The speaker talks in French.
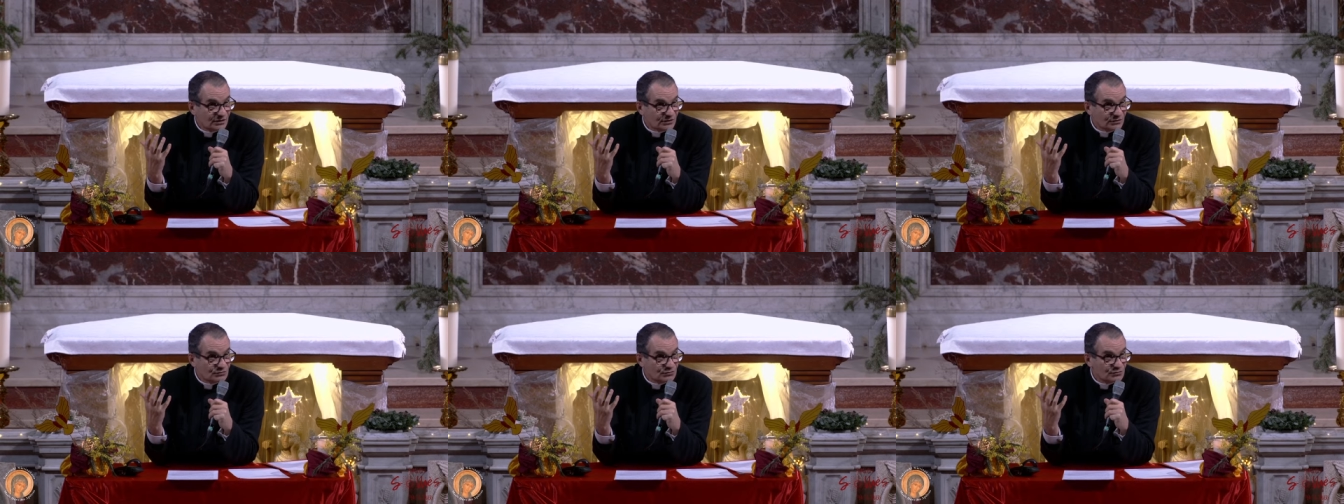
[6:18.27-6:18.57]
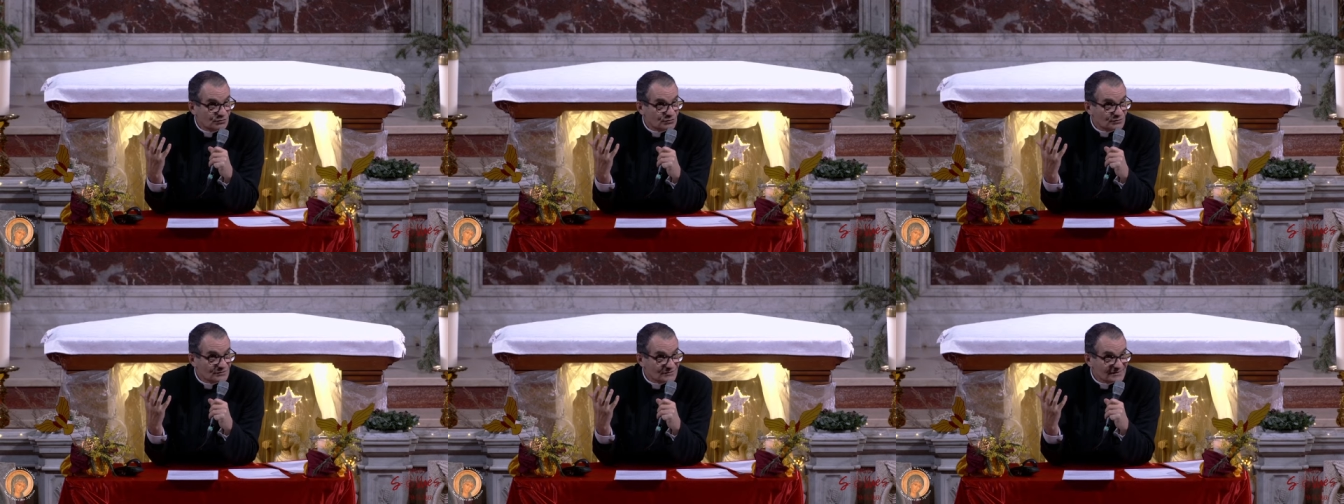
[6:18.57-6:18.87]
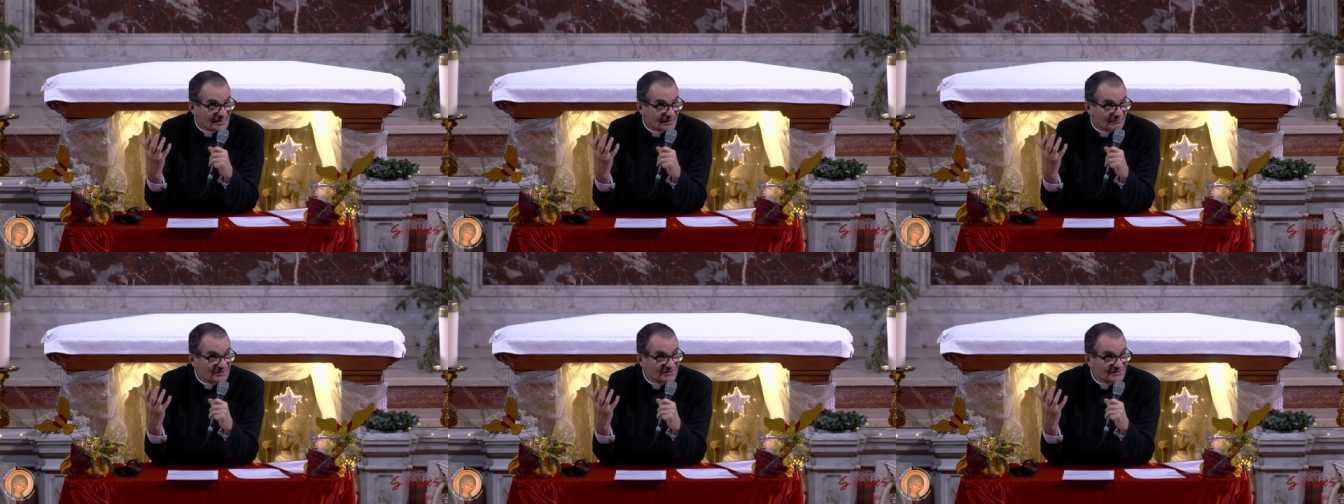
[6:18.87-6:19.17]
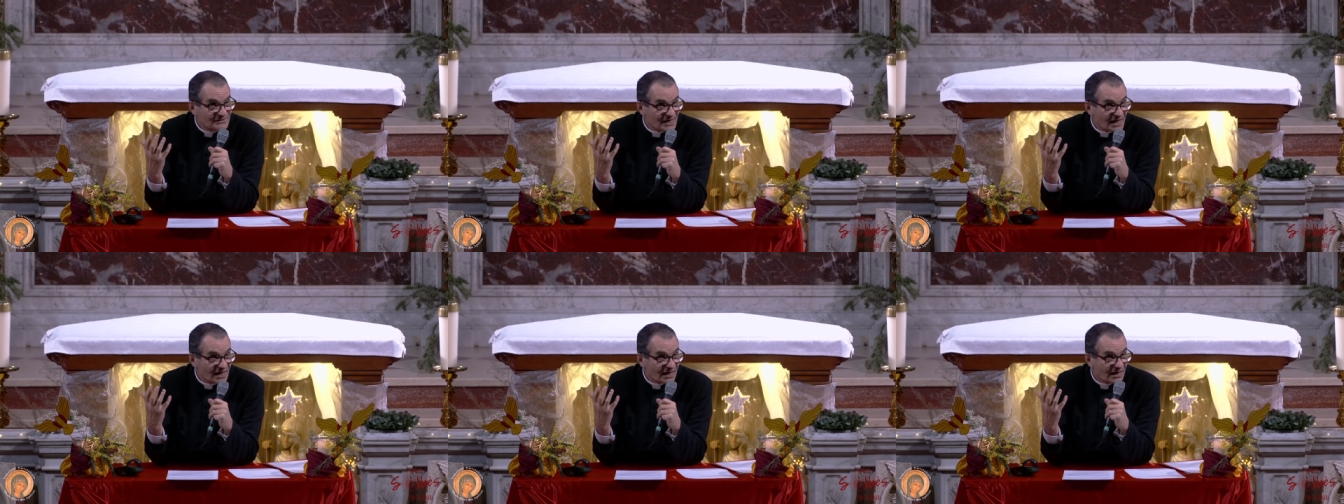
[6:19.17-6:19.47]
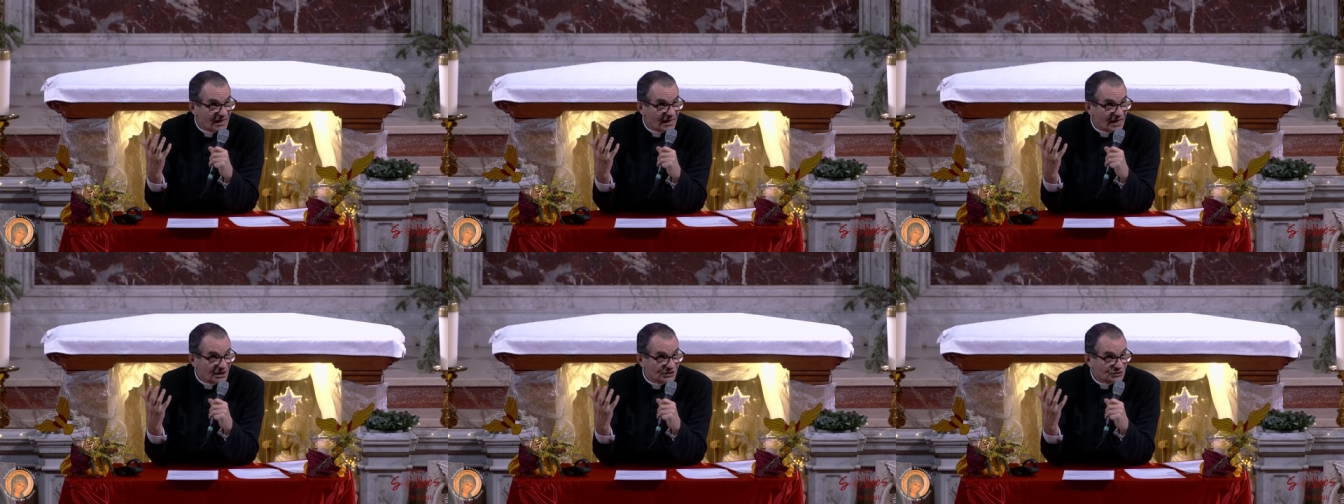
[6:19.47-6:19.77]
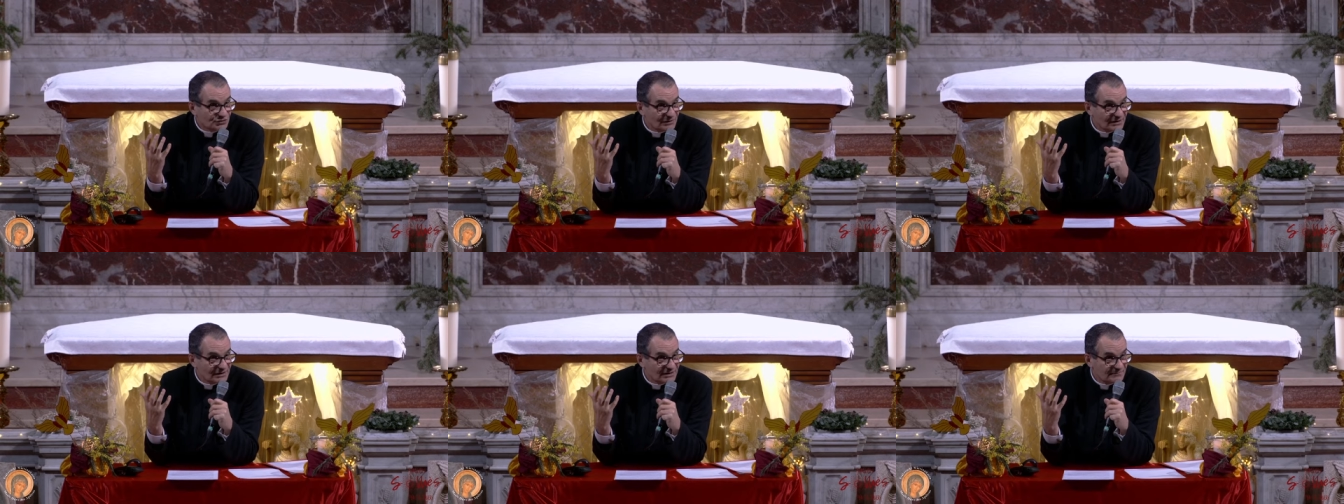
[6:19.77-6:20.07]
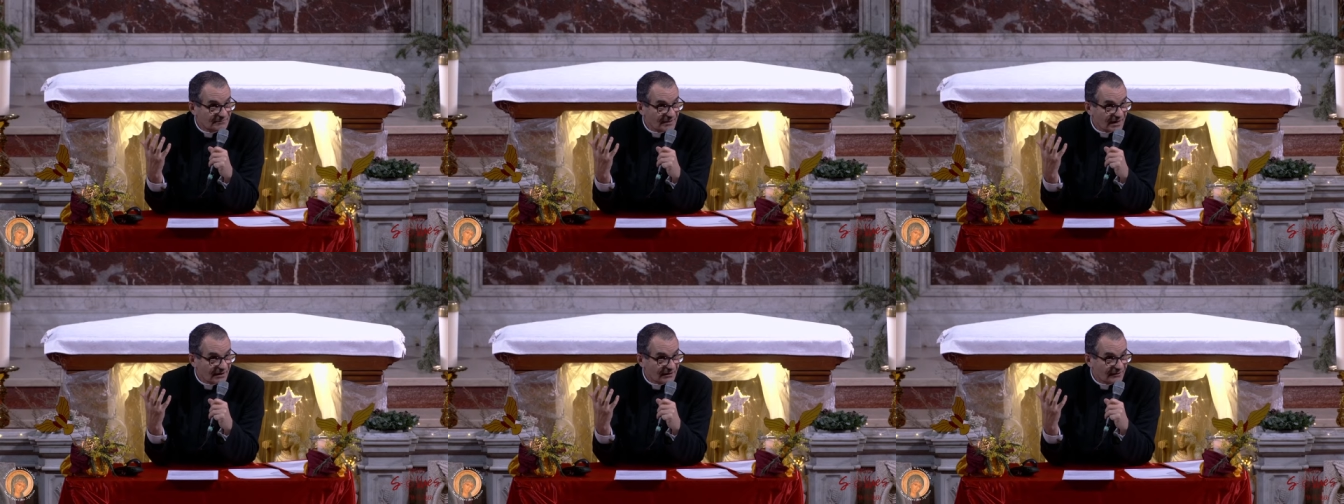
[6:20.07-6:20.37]
de sa misère à Joël
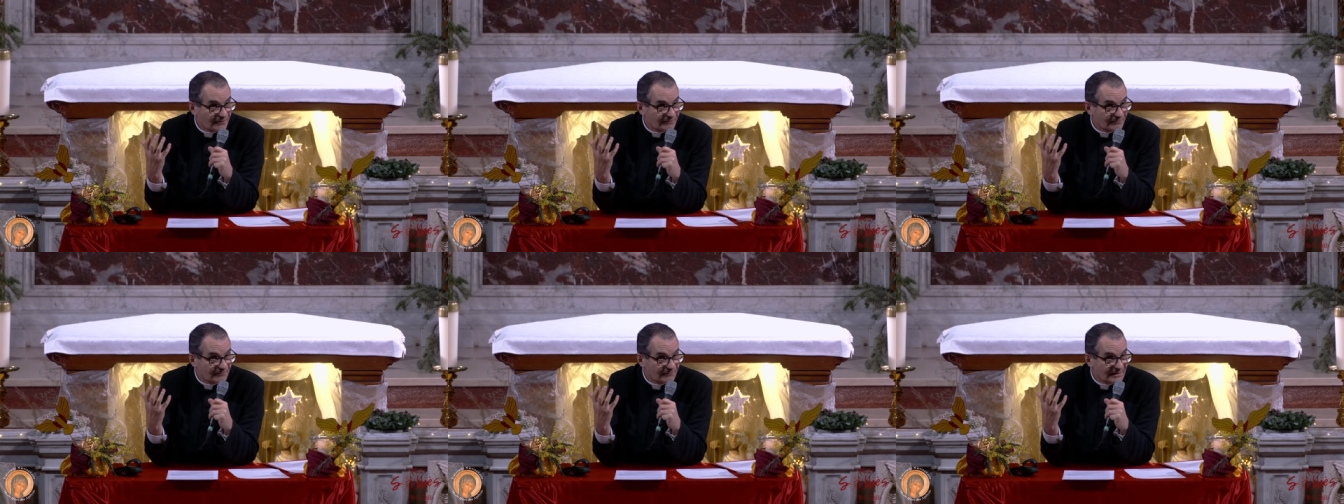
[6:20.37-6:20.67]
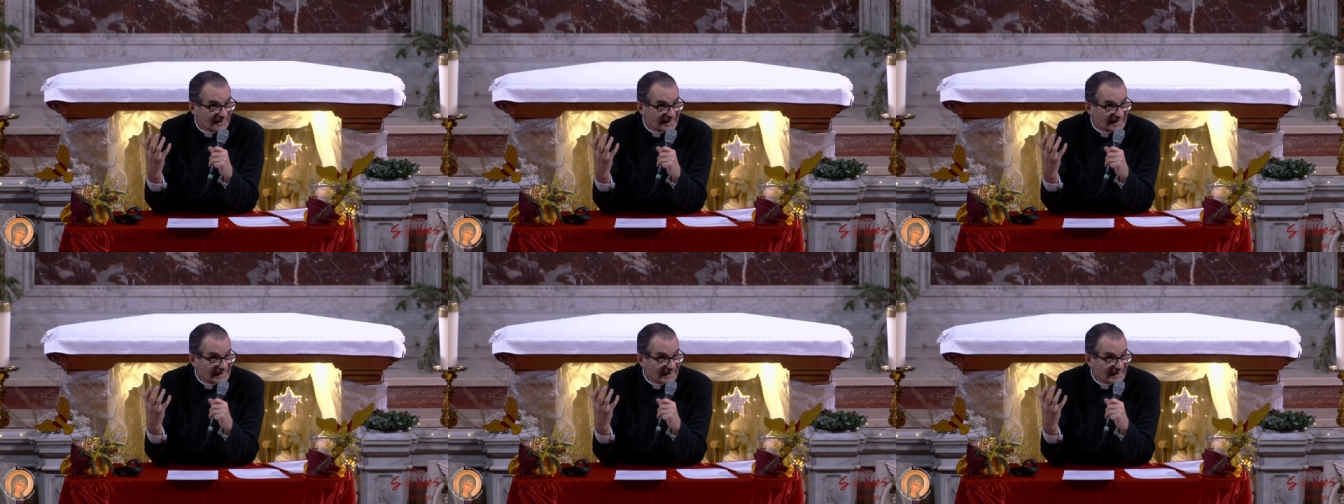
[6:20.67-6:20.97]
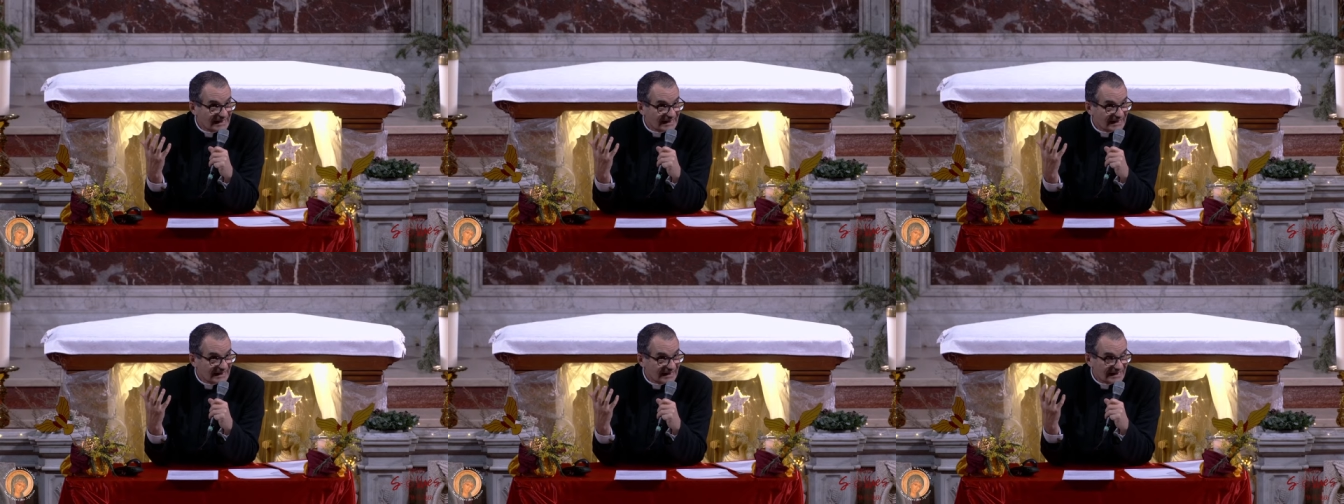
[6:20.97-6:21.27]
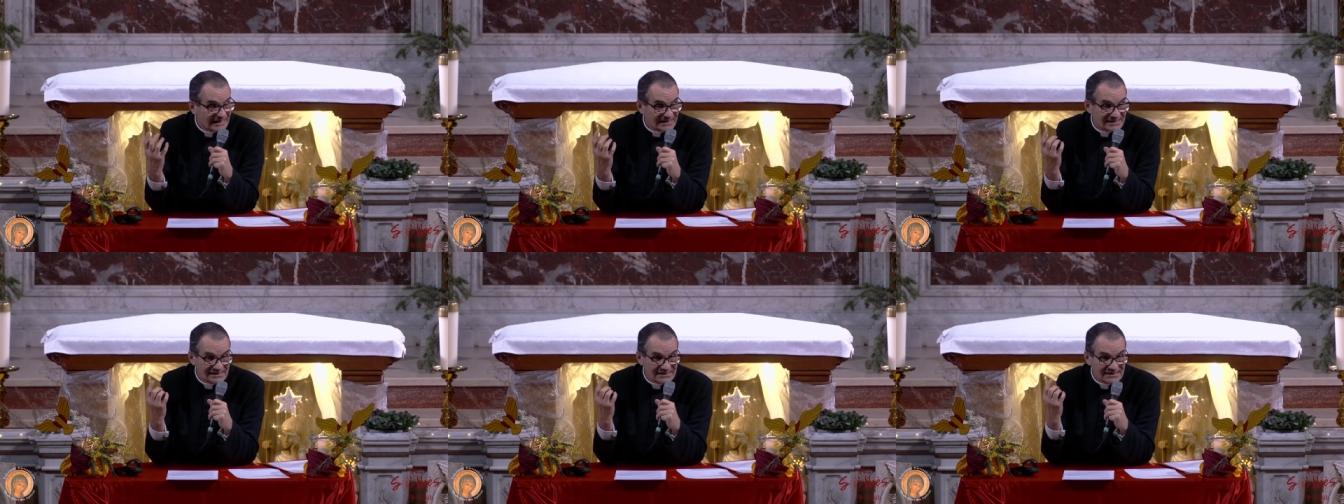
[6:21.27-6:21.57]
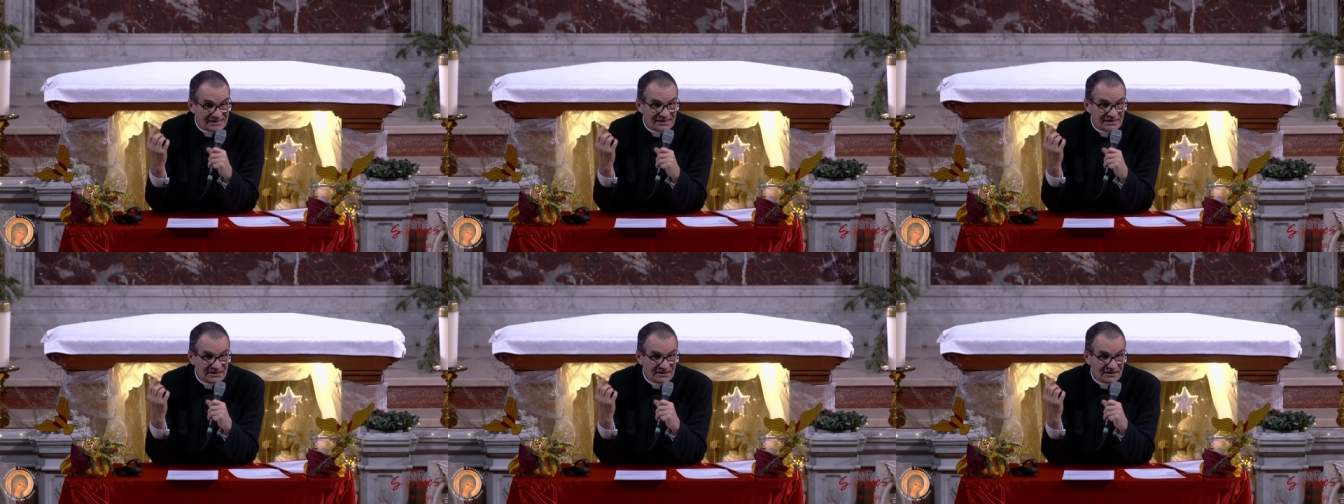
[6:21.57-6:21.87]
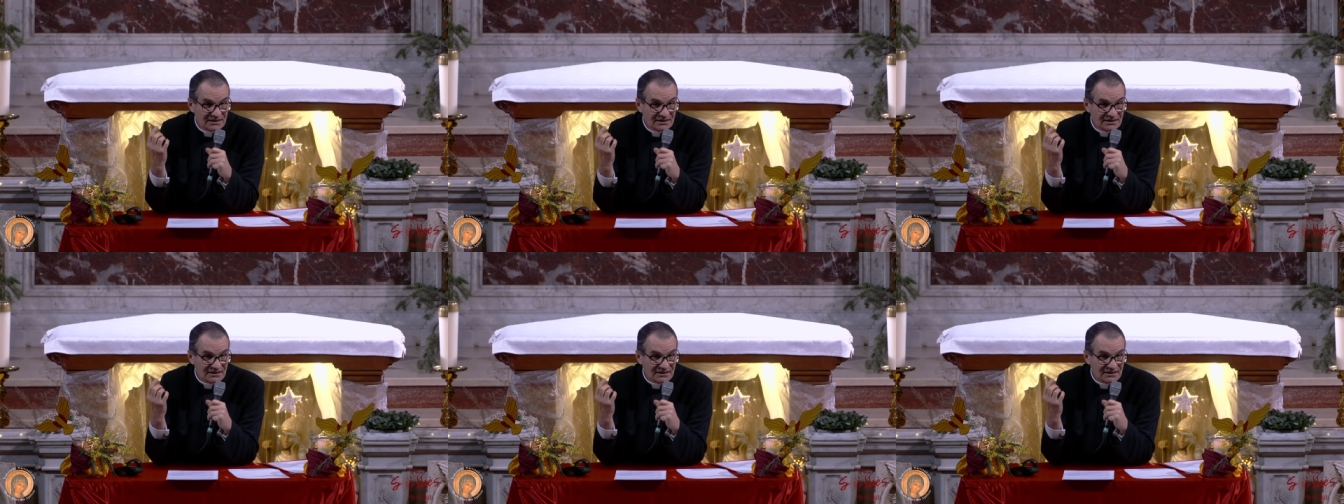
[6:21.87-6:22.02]
Guibert. Et si